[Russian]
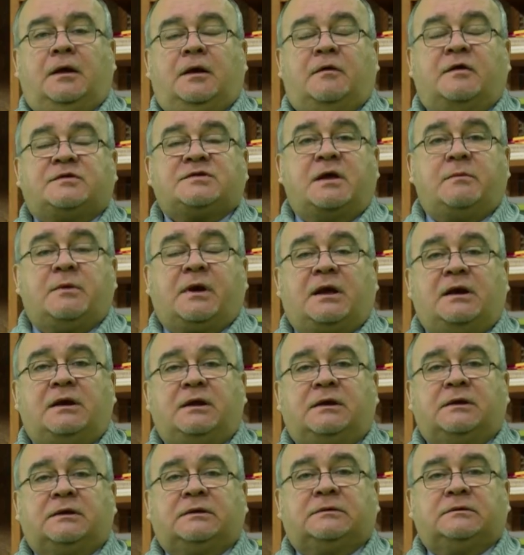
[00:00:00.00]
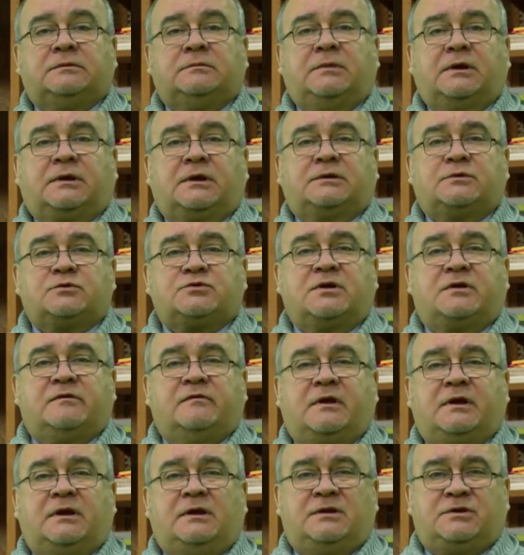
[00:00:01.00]
Уважаемые коллеги, мы как-то уже
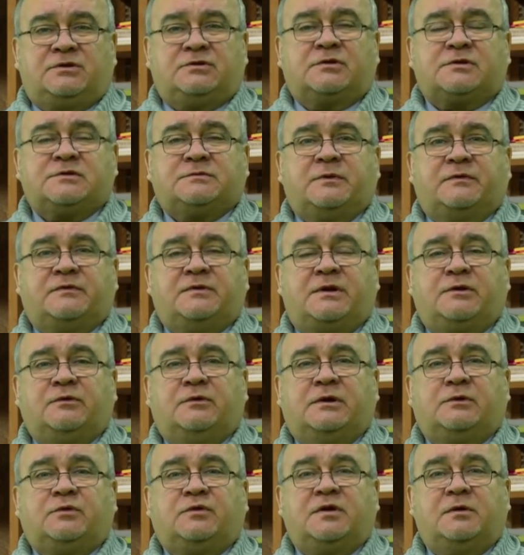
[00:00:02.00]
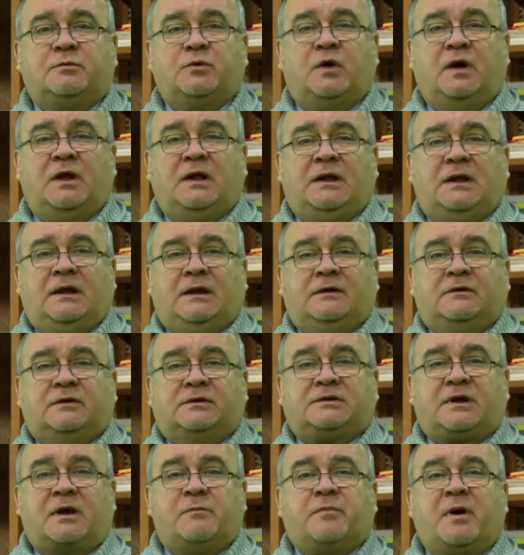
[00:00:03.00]
говорили, еще раз повторю на эту тему,
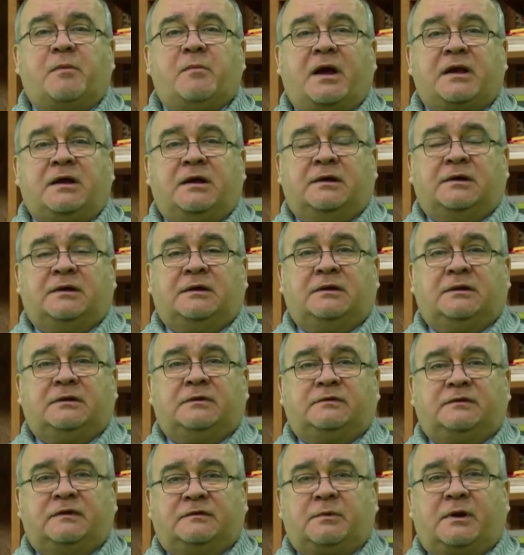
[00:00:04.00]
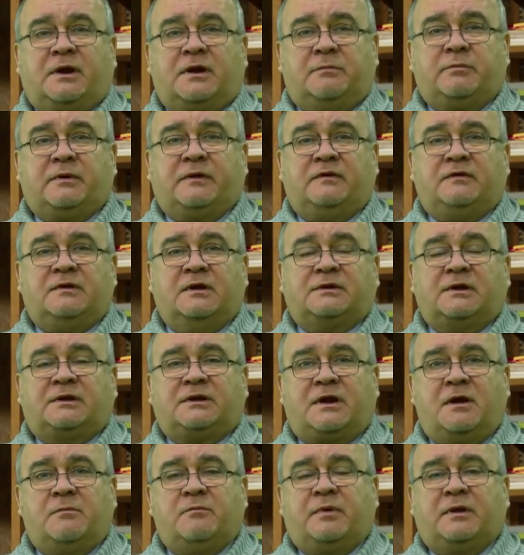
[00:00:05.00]
вот трампомания – то есть избрание президента
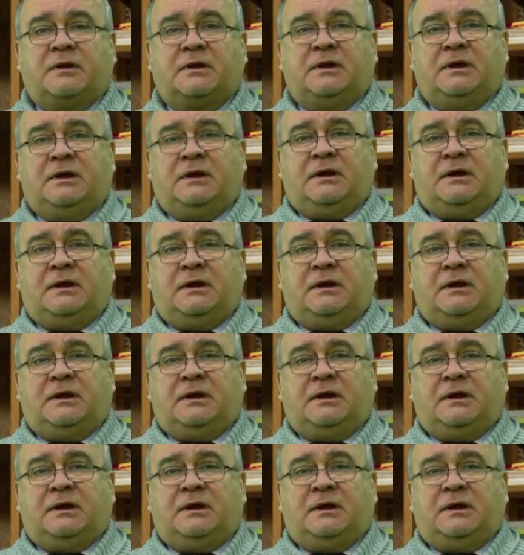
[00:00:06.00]
Трампа.